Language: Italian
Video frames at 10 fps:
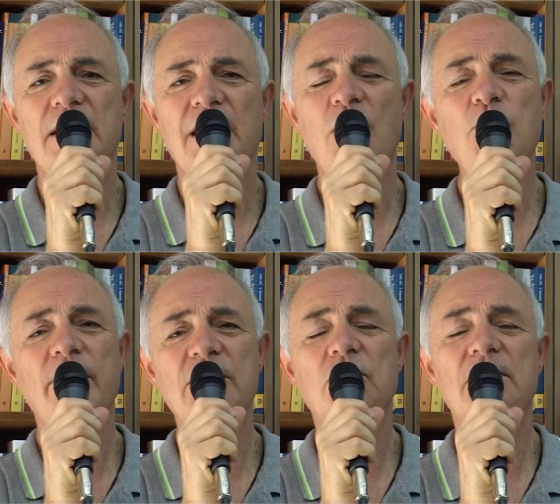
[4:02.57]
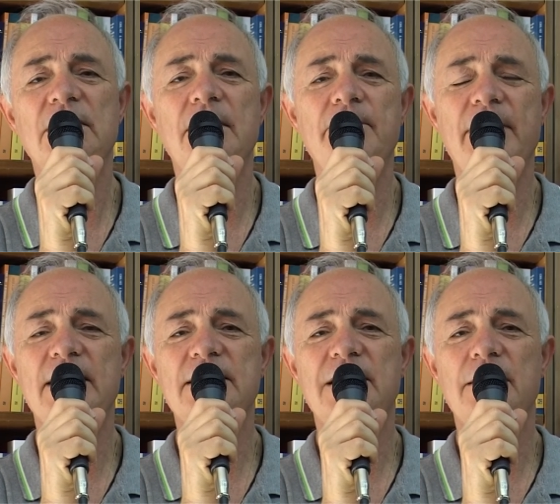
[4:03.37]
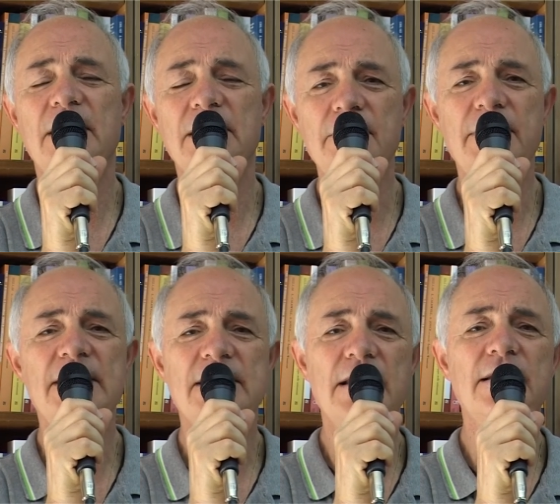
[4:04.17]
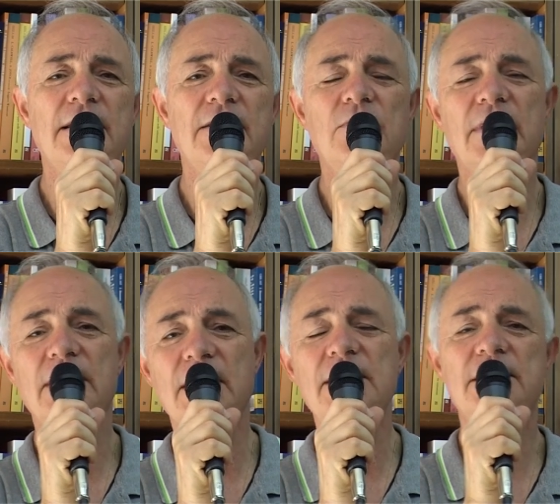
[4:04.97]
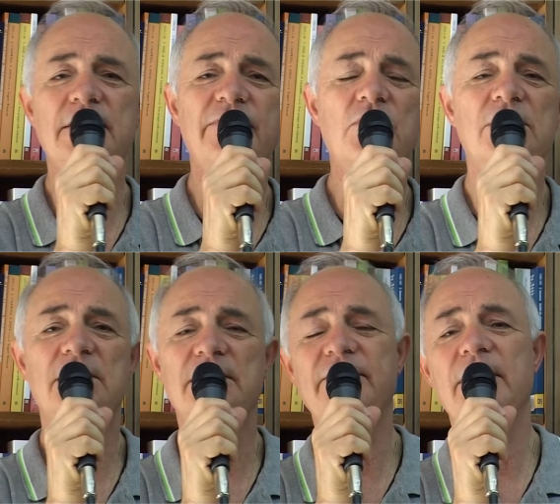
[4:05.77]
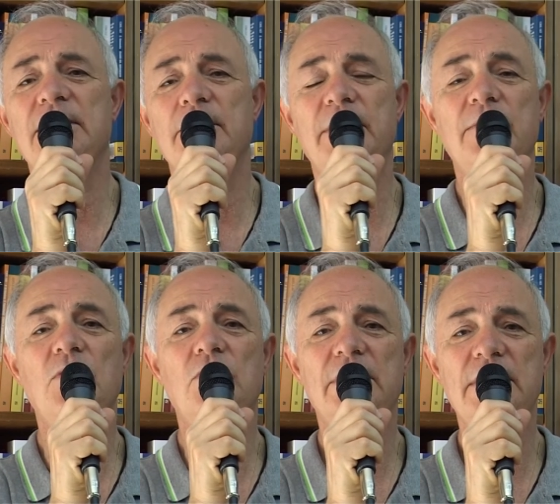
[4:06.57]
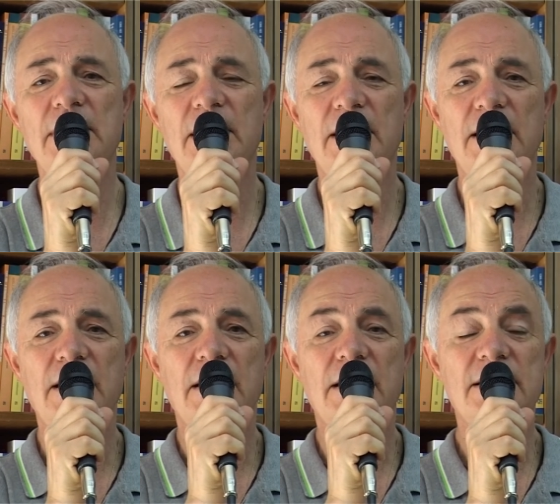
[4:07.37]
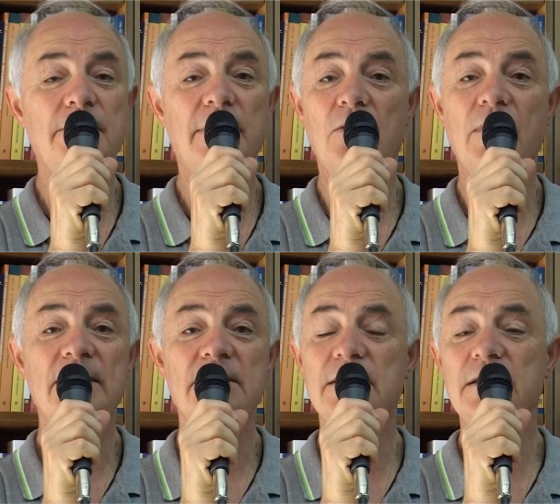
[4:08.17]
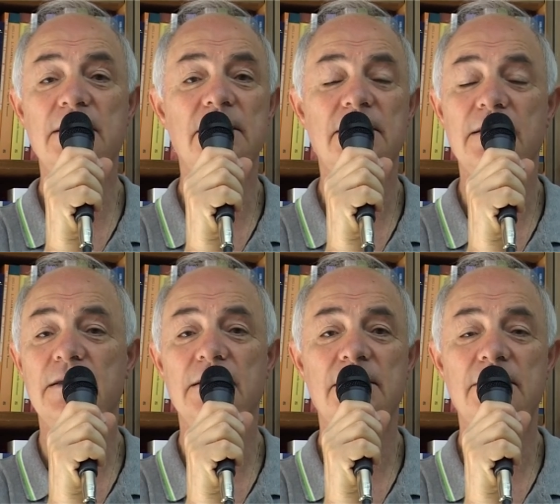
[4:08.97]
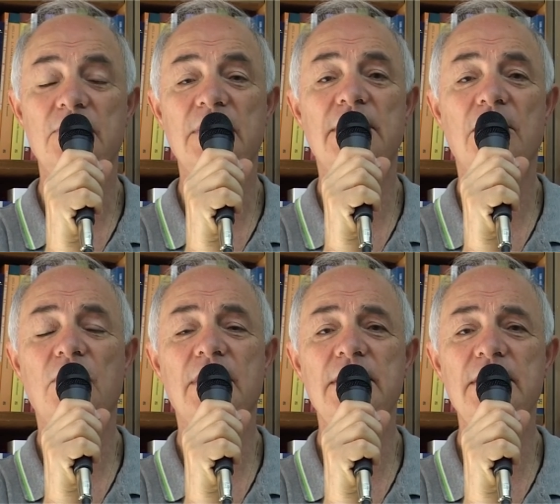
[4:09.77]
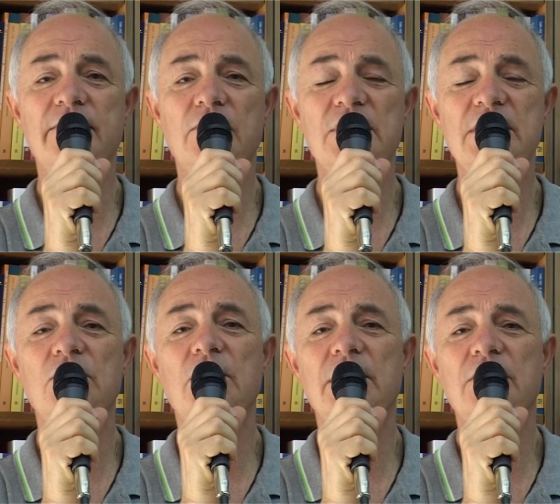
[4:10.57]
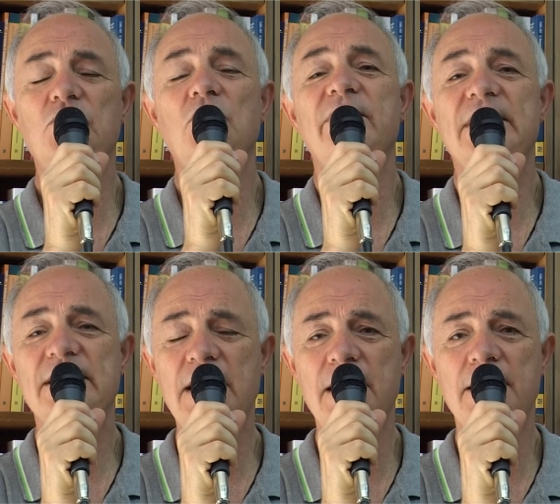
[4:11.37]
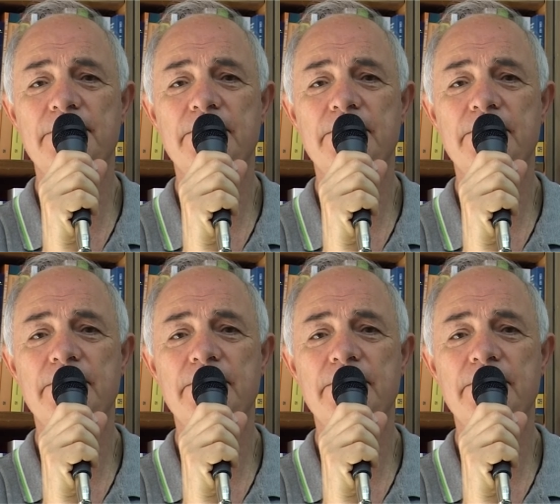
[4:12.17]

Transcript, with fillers: È un momento di tempesta, ma la tempesta anche di una crisi forse di fede per molti, che sembra quasi eh, un interrogativo, Signore, dove sei?